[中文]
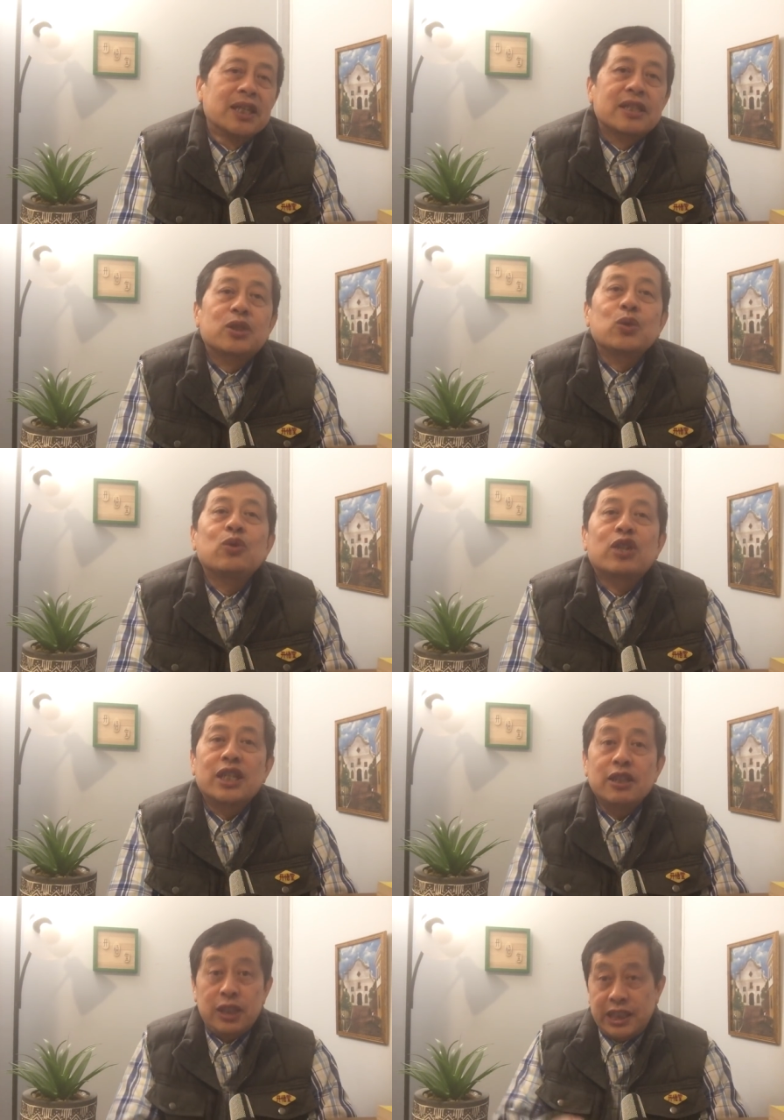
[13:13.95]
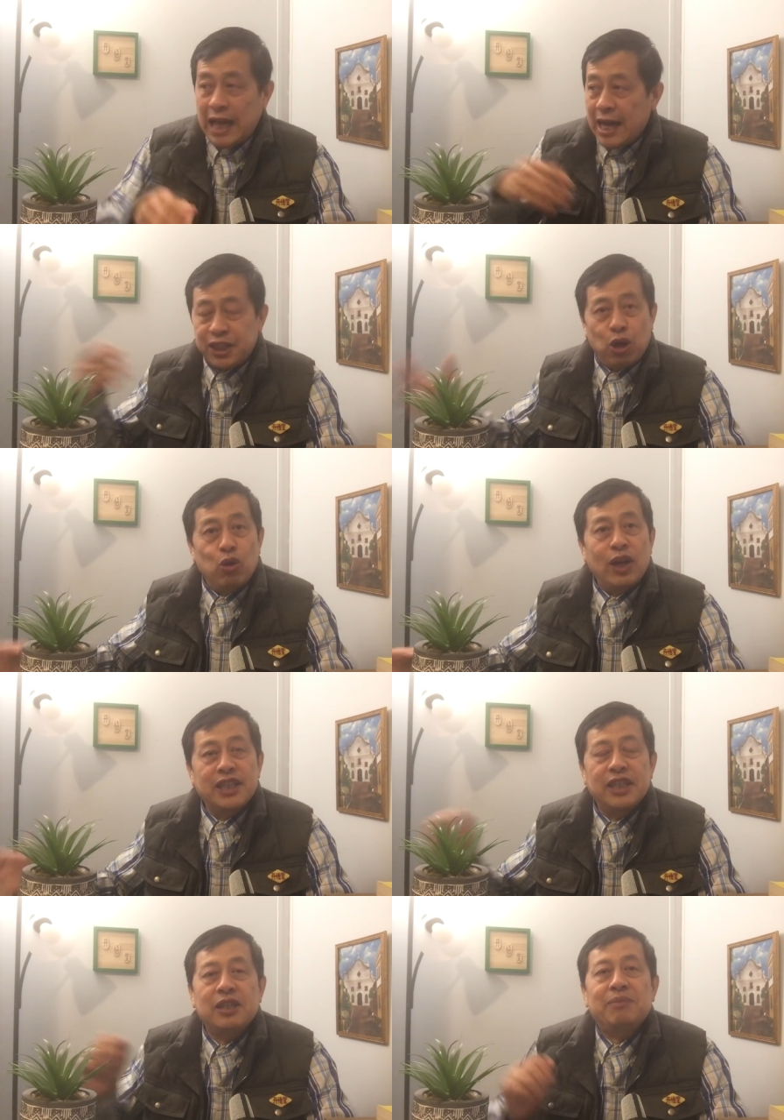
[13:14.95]
是中国人狭小
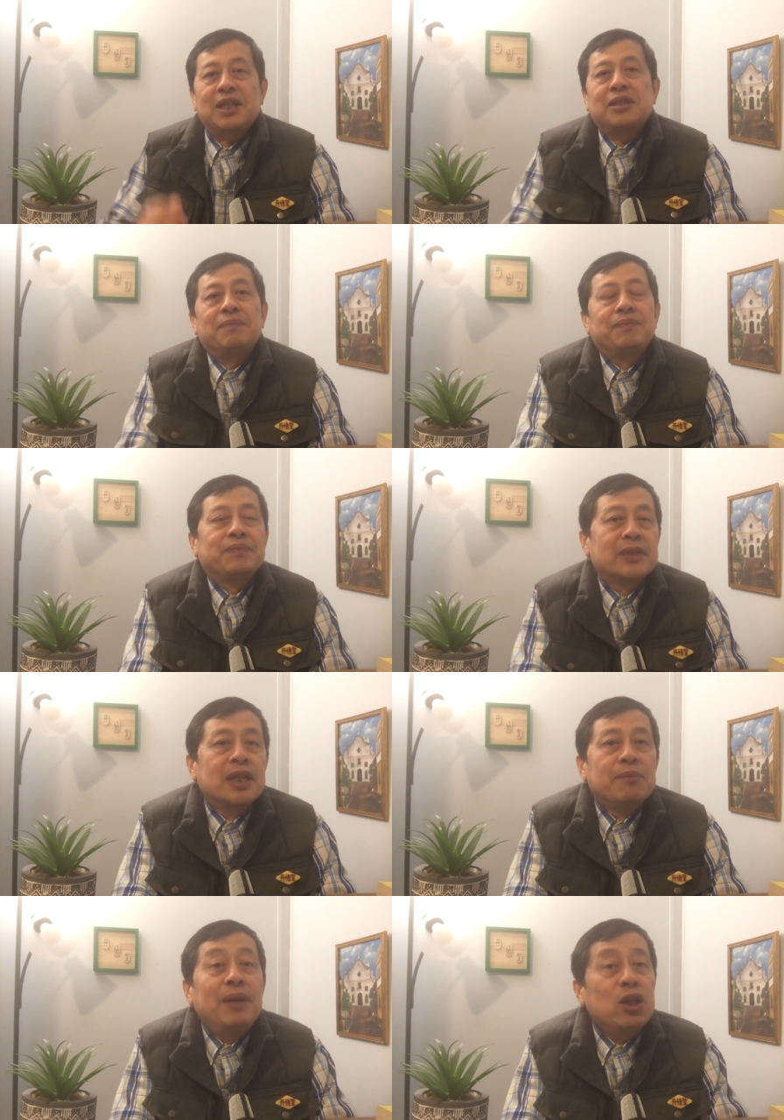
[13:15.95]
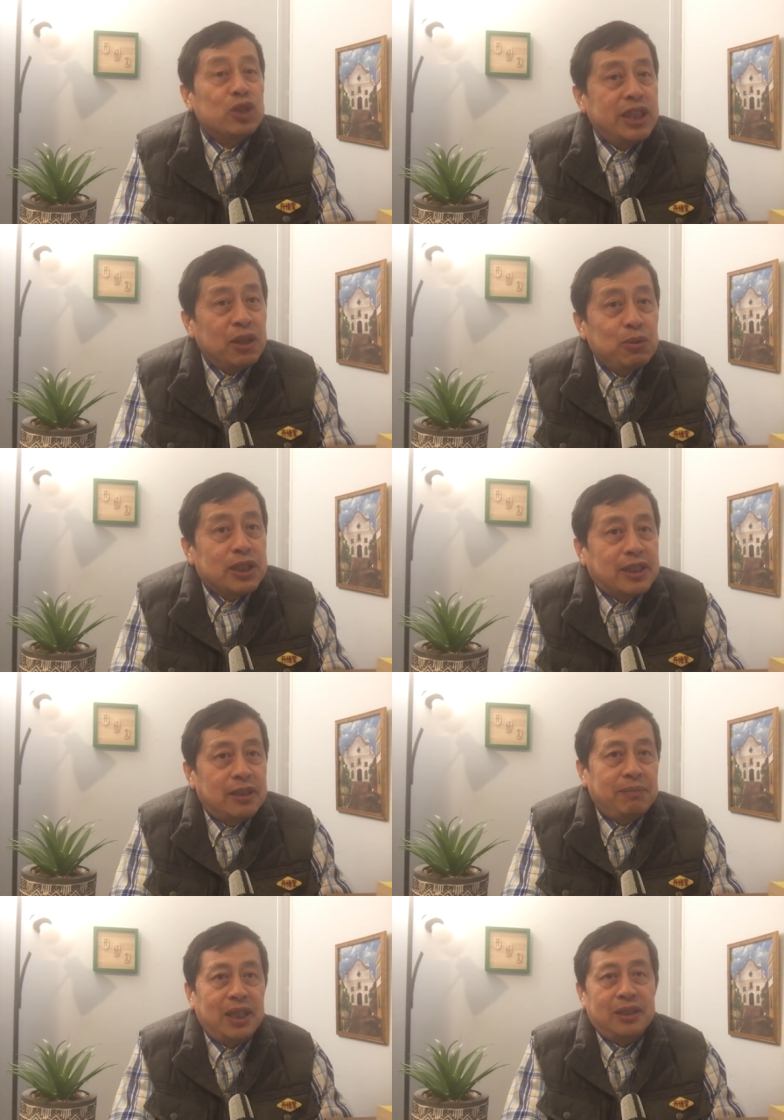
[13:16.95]
环境里面的，没有见过
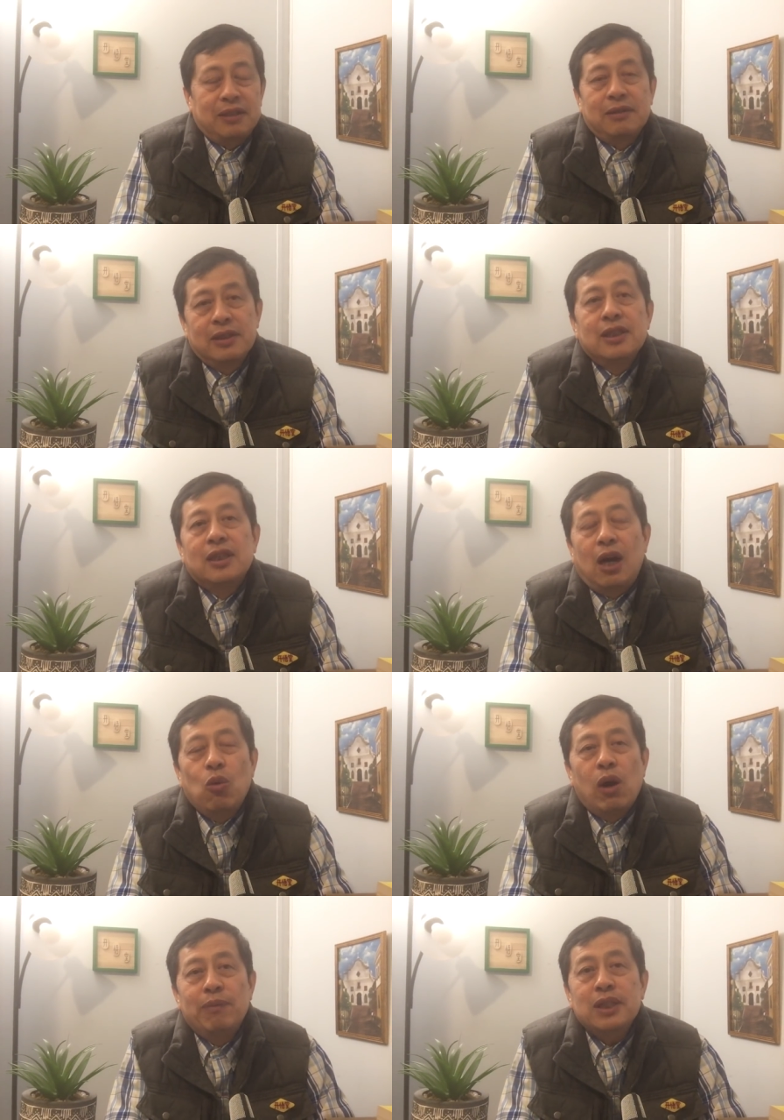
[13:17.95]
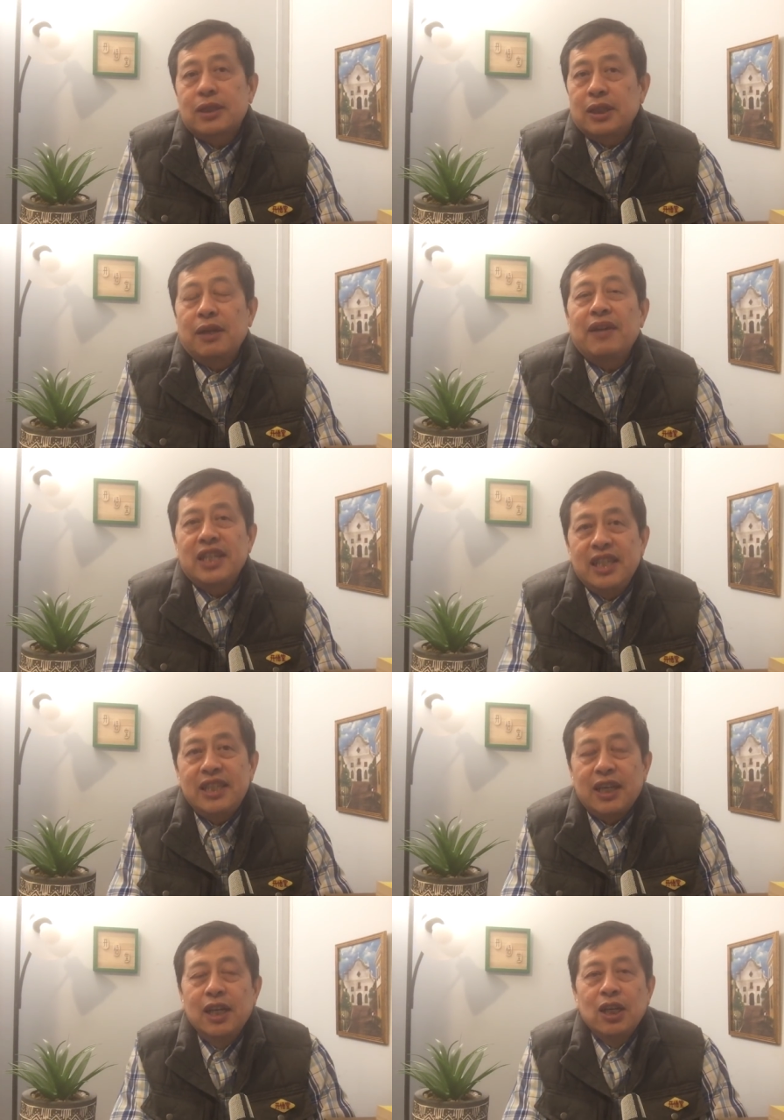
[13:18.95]
世面的，啊，我们这样
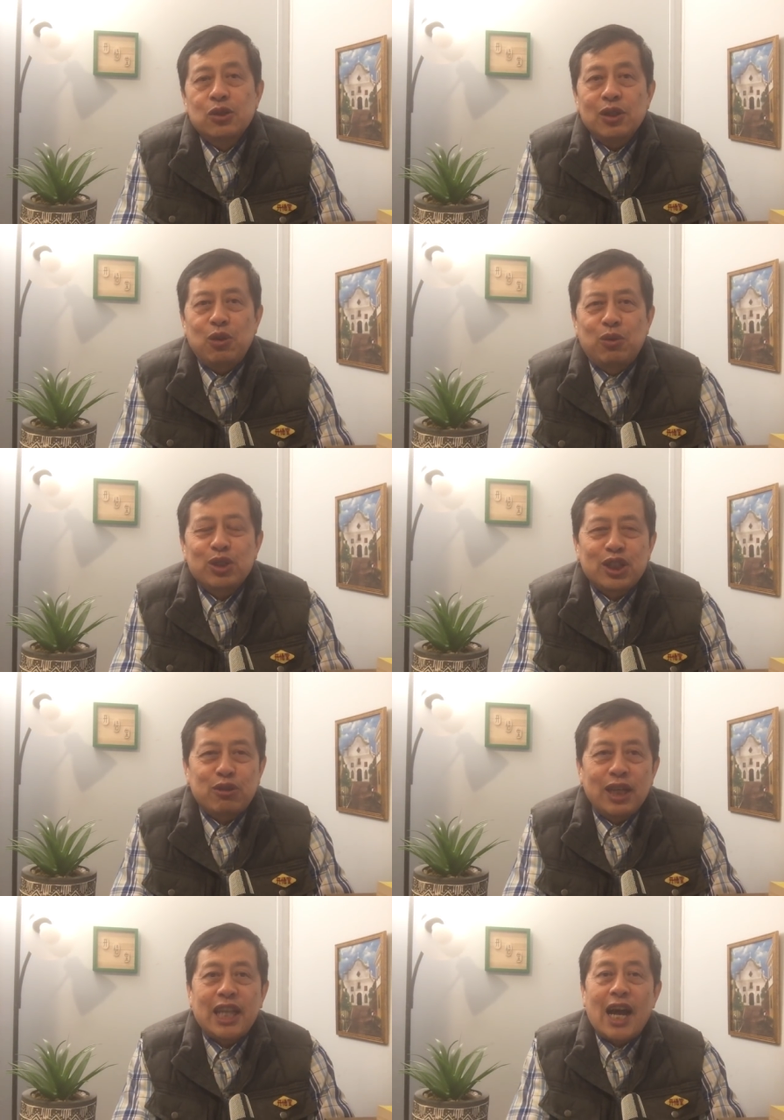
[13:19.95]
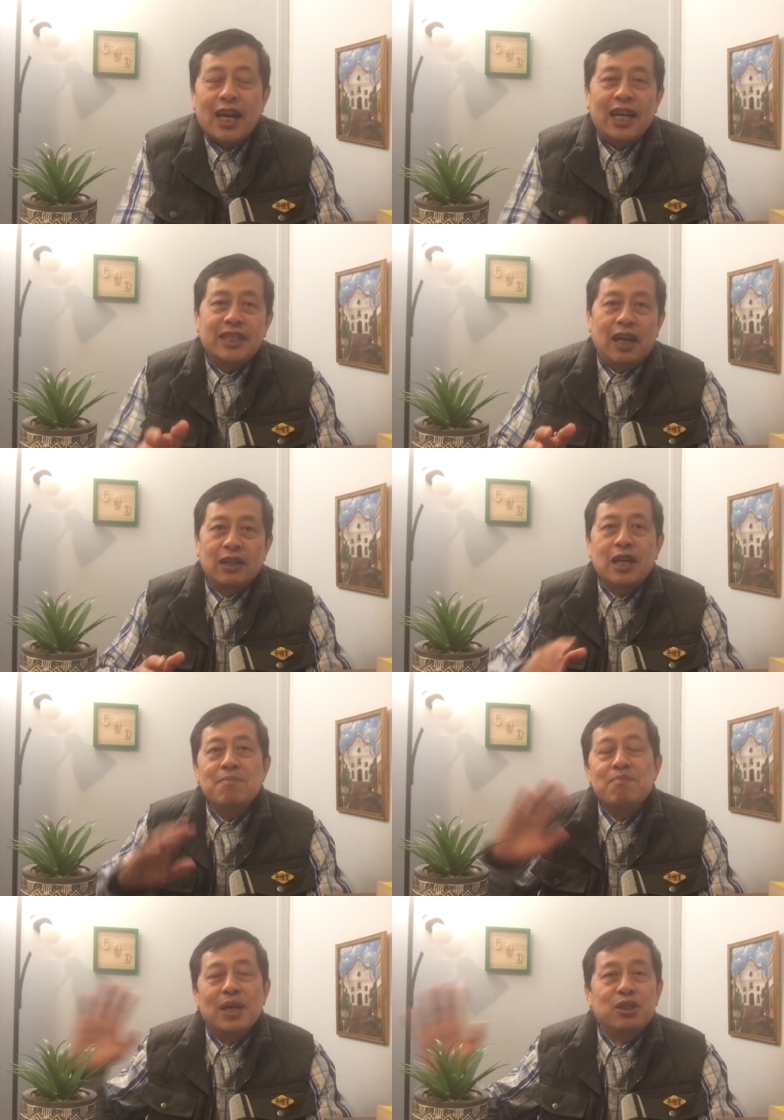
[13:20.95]
理解，所以胡适对他来讲
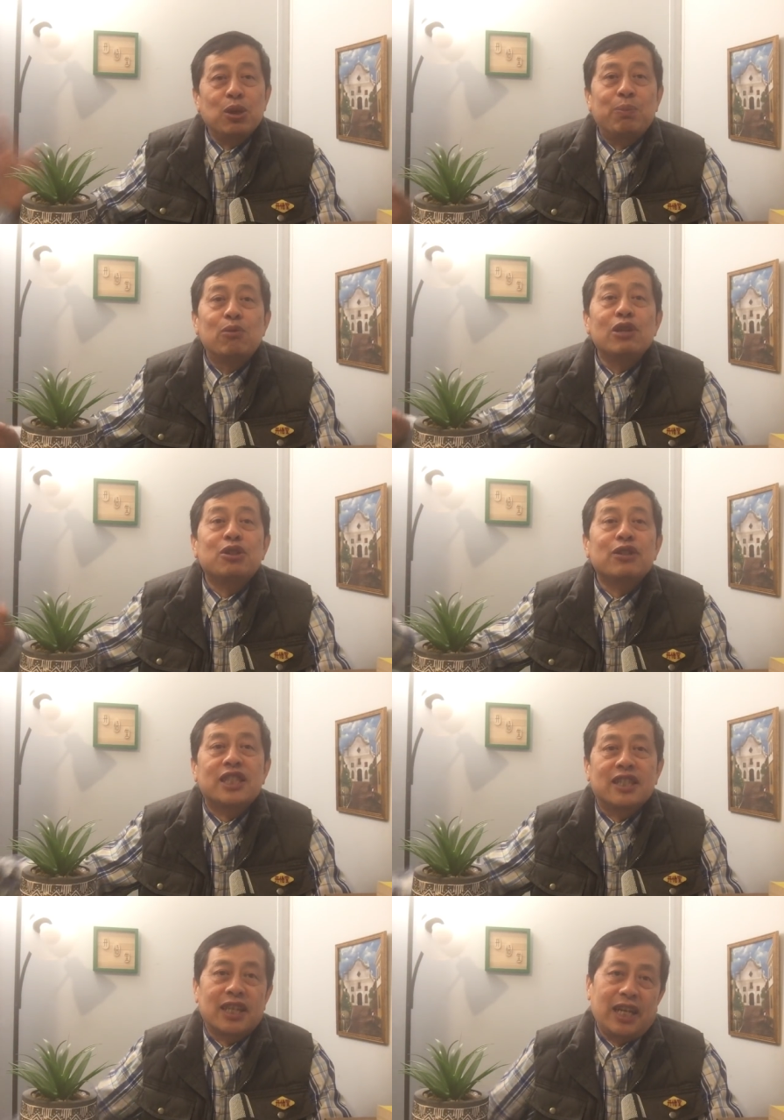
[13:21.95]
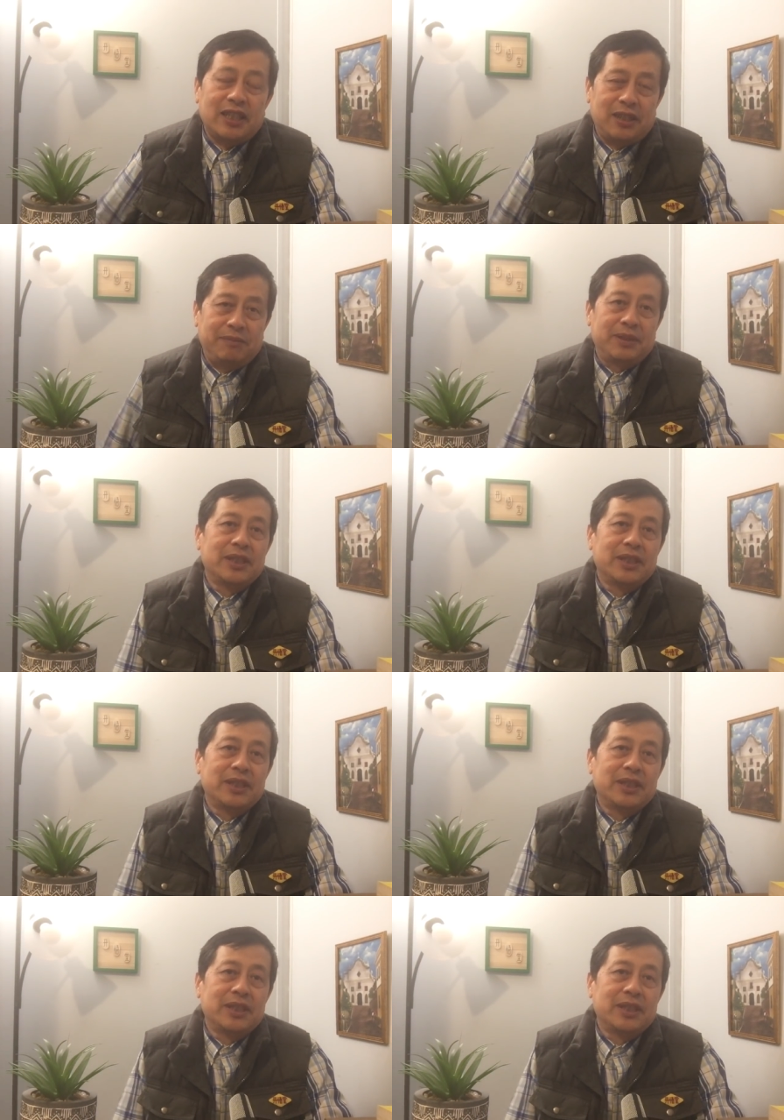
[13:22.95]
根本就不会去责难他，